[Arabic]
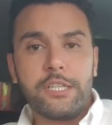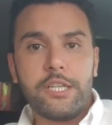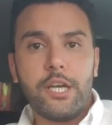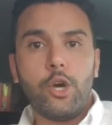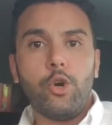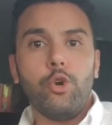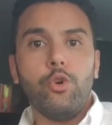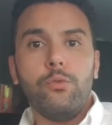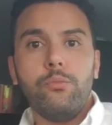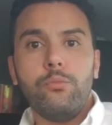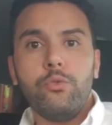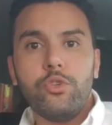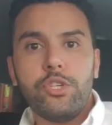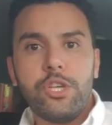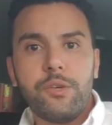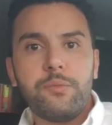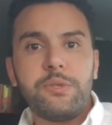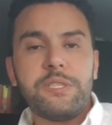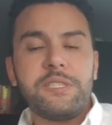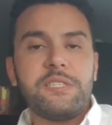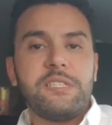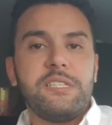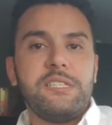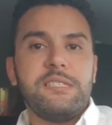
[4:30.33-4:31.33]
تقومون
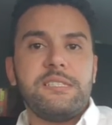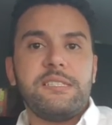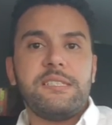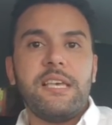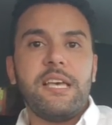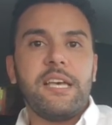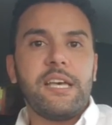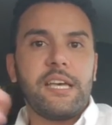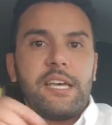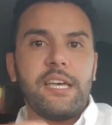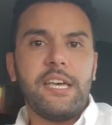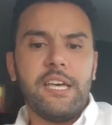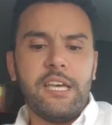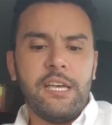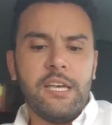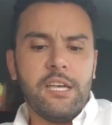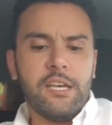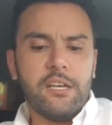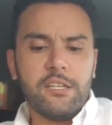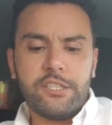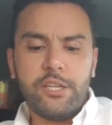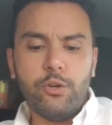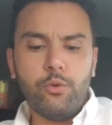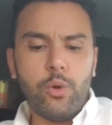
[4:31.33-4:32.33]
باستنساخه
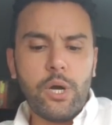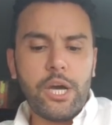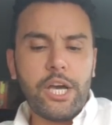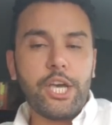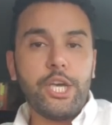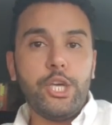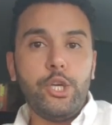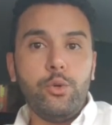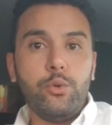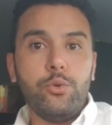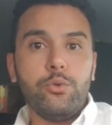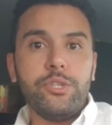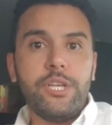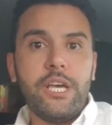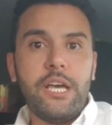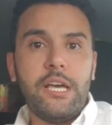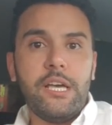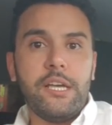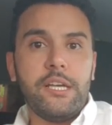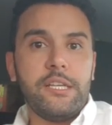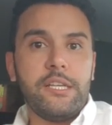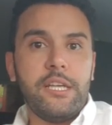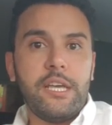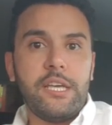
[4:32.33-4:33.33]
توقعون
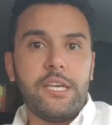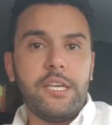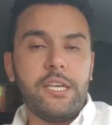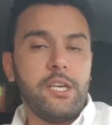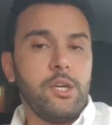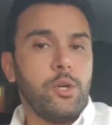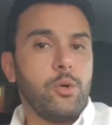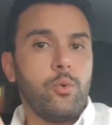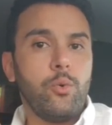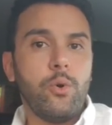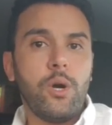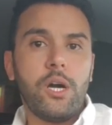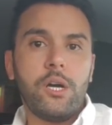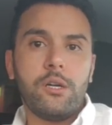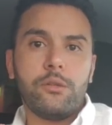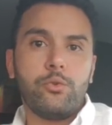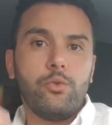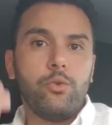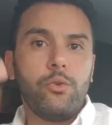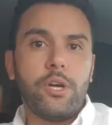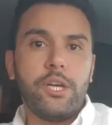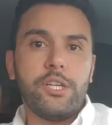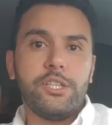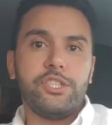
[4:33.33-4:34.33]
عليه
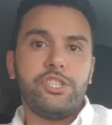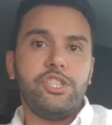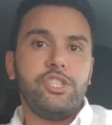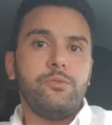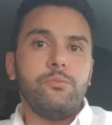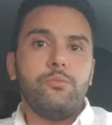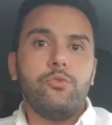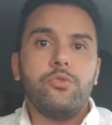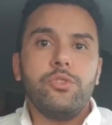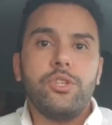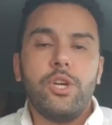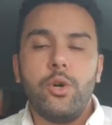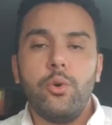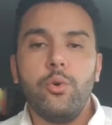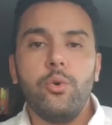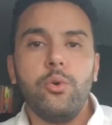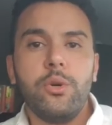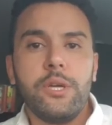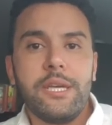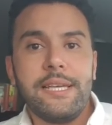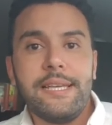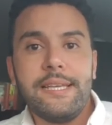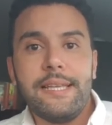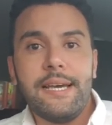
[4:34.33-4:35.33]

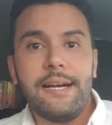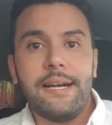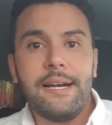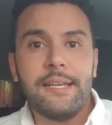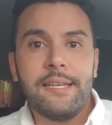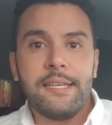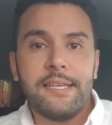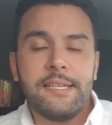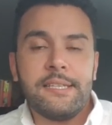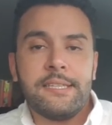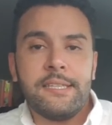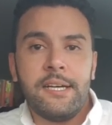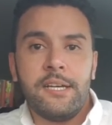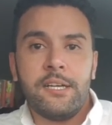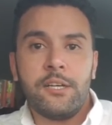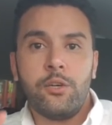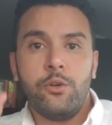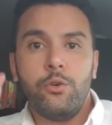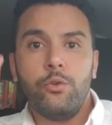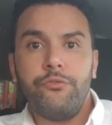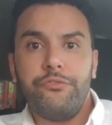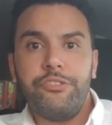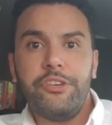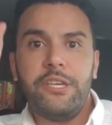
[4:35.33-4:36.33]
وتقدمونه إلى
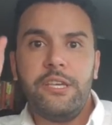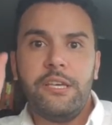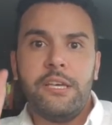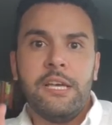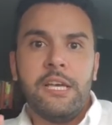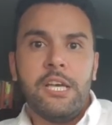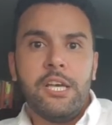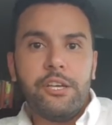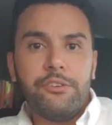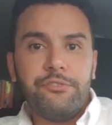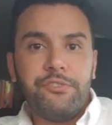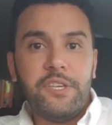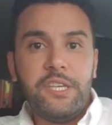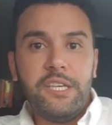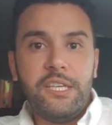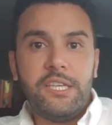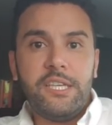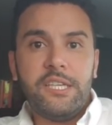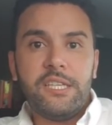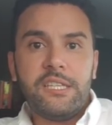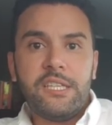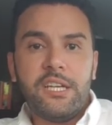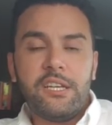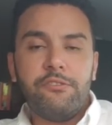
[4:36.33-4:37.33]
الإدارة فيه في
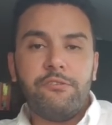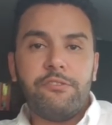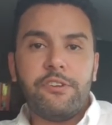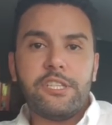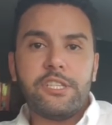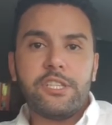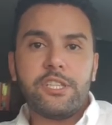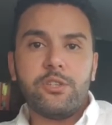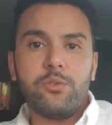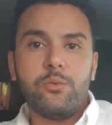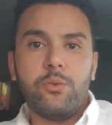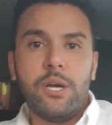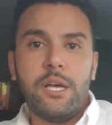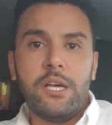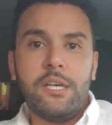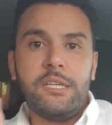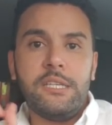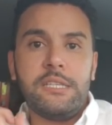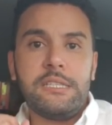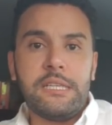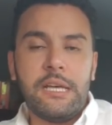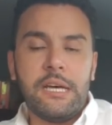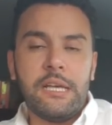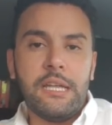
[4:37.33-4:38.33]
عيد الفطر
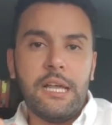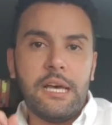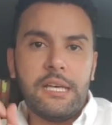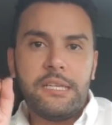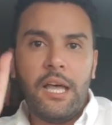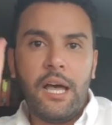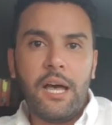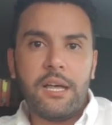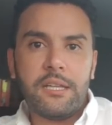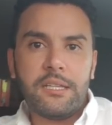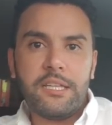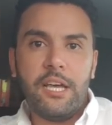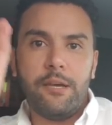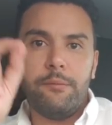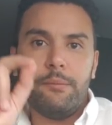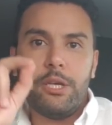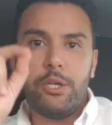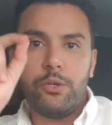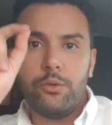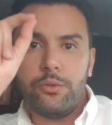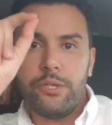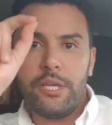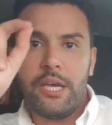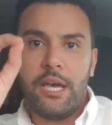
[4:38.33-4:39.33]
وعيد الأضحى
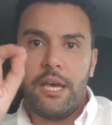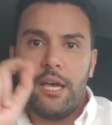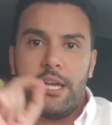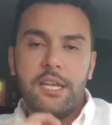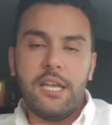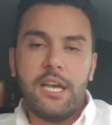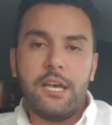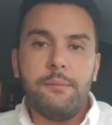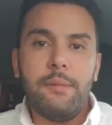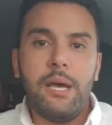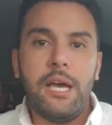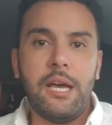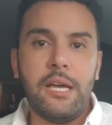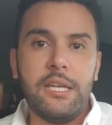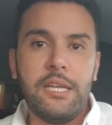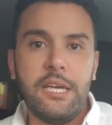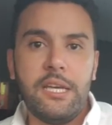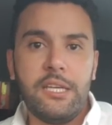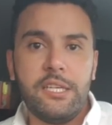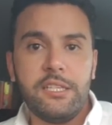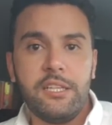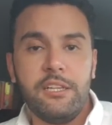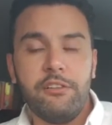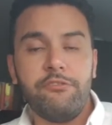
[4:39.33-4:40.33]
تعملون علامة على
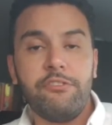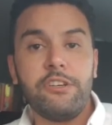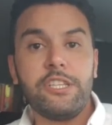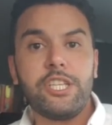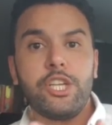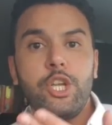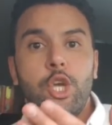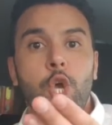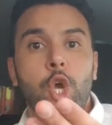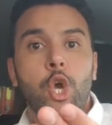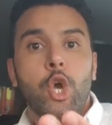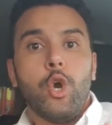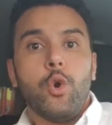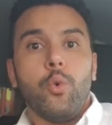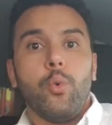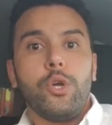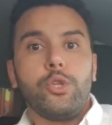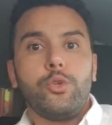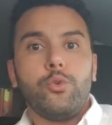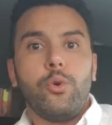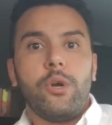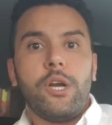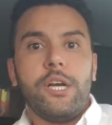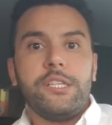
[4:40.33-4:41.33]
عيد الفطر
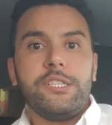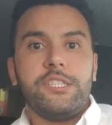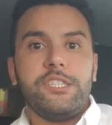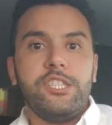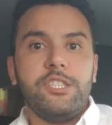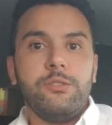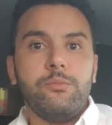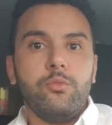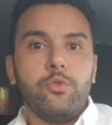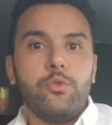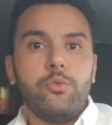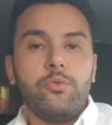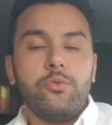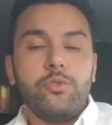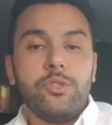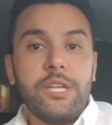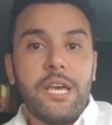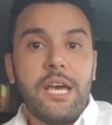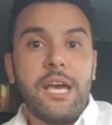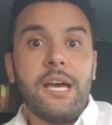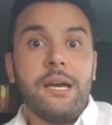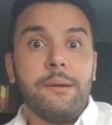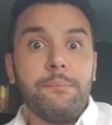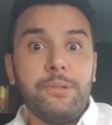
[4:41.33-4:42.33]

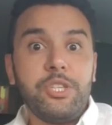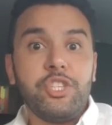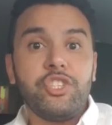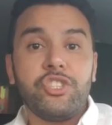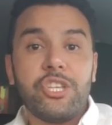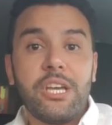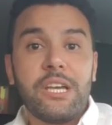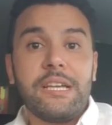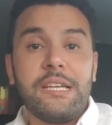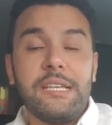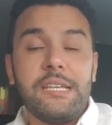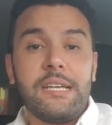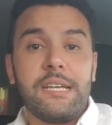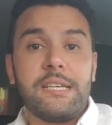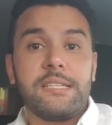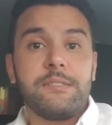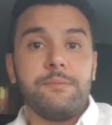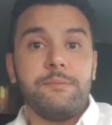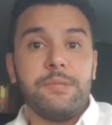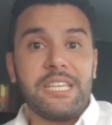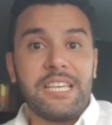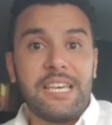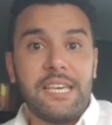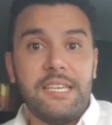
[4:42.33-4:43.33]
وتقدمونه بشكل
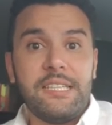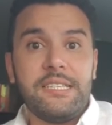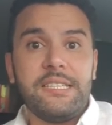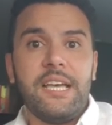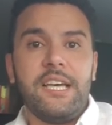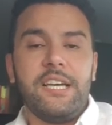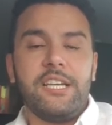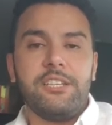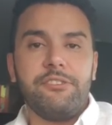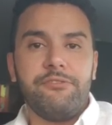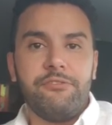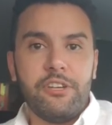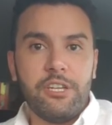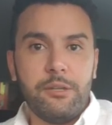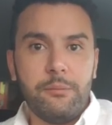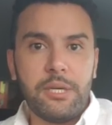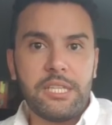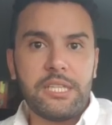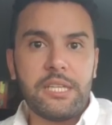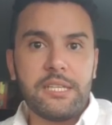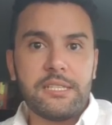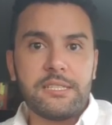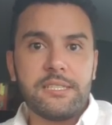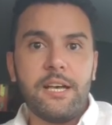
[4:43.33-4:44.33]
رسمي كي تعرف
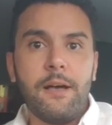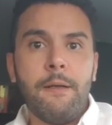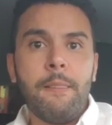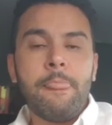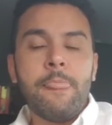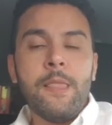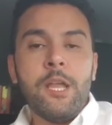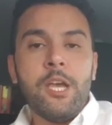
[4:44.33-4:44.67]
المدرسة